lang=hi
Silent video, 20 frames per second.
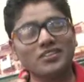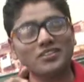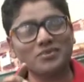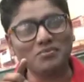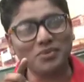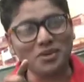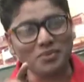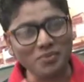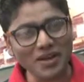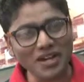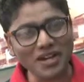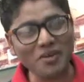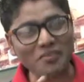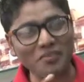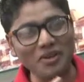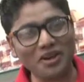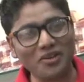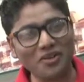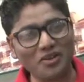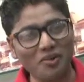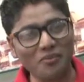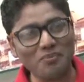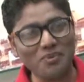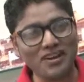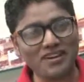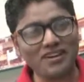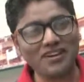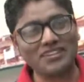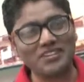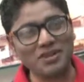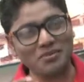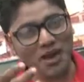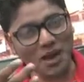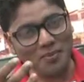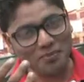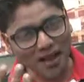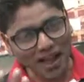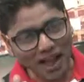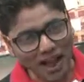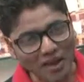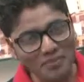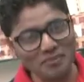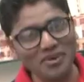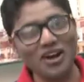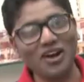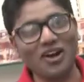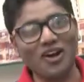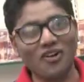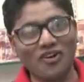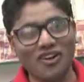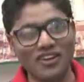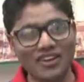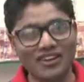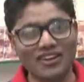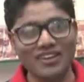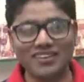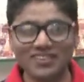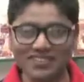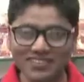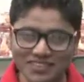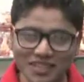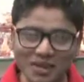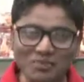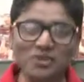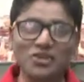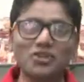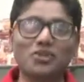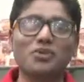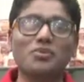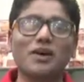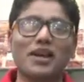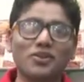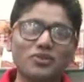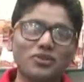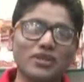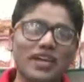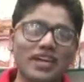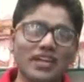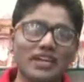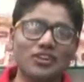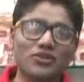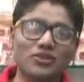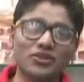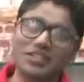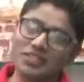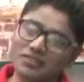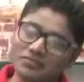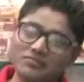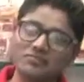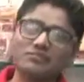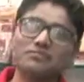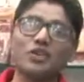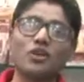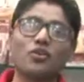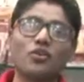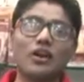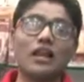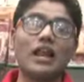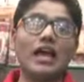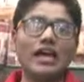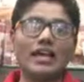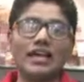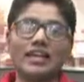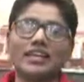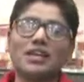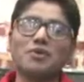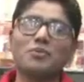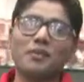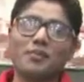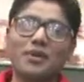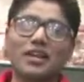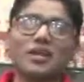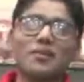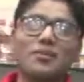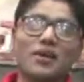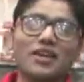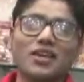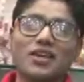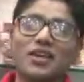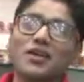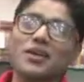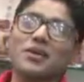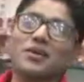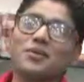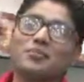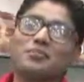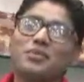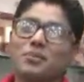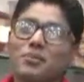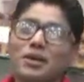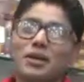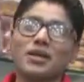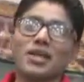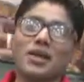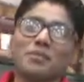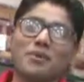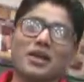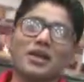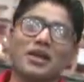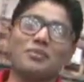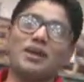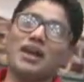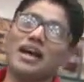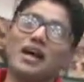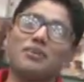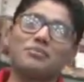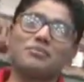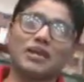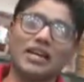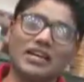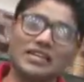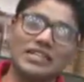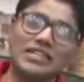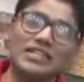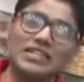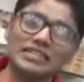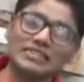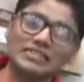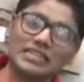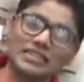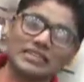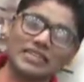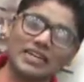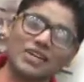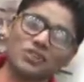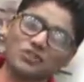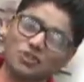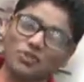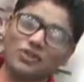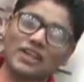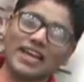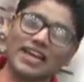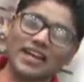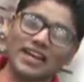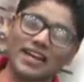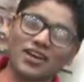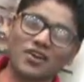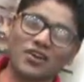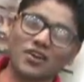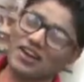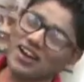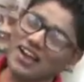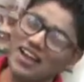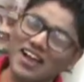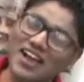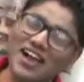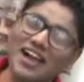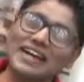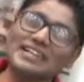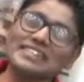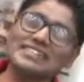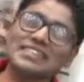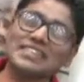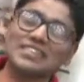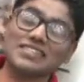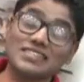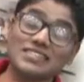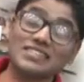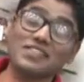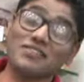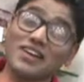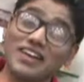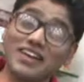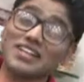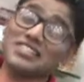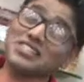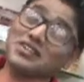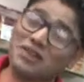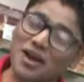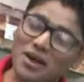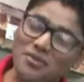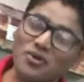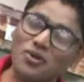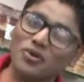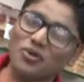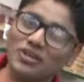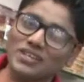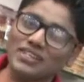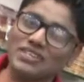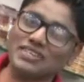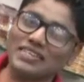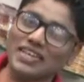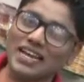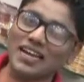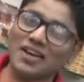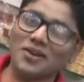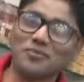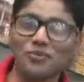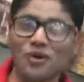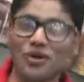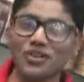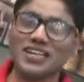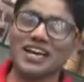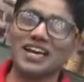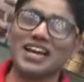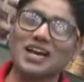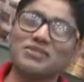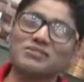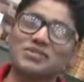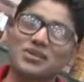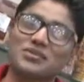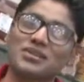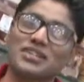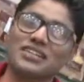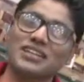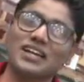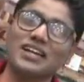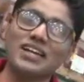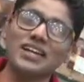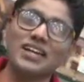पीपल के पेड़ के ऊपर जब आप आम लगाओगे तभी तो भाई उठाएगा कोई बिल्कुल यानी कि पीपल के पेड़ के पीपल के पेड़ में आम लग ही नहीं सकता तो उठाएगा कौन आज इस सवाल का जवाब लोगों ने दिया बहुत आराम से भी दिया